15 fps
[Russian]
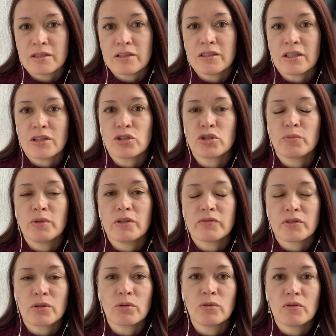Они раньше были в
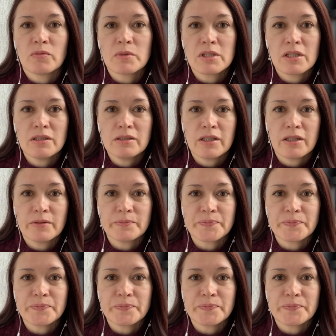торговом центре,